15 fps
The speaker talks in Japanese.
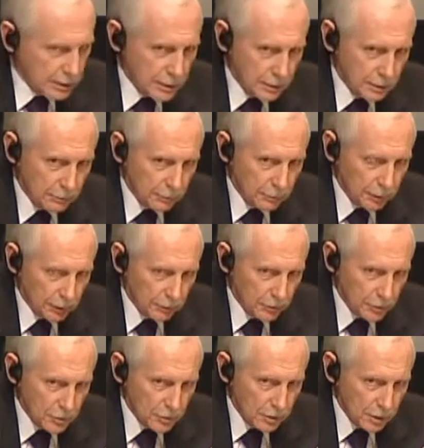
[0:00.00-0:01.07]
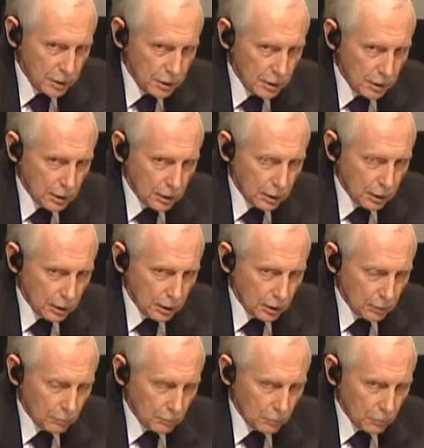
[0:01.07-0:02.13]
これは重要なその
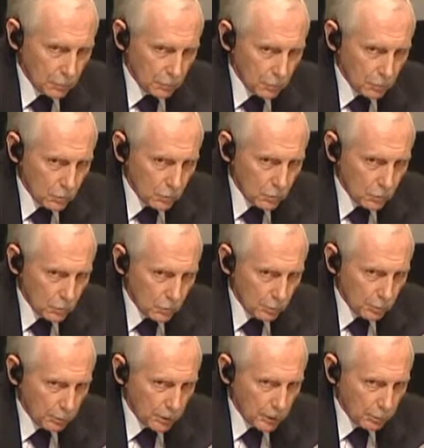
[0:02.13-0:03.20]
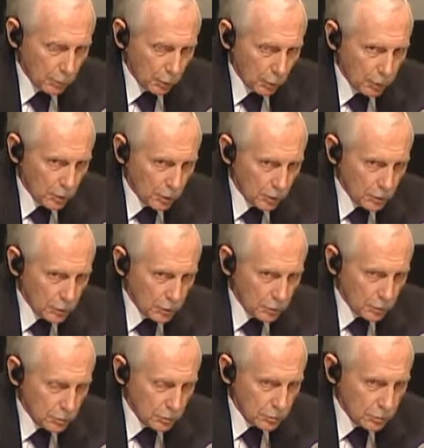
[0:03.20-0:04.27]
代替策で代替案でありま
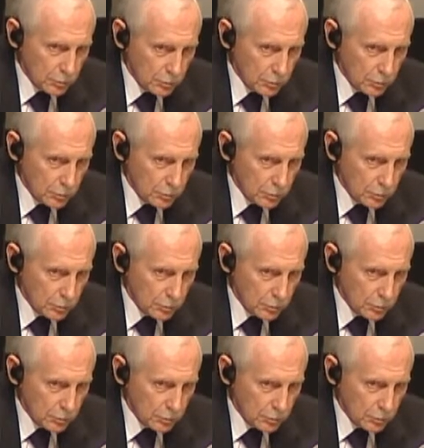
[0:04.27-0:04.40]
す。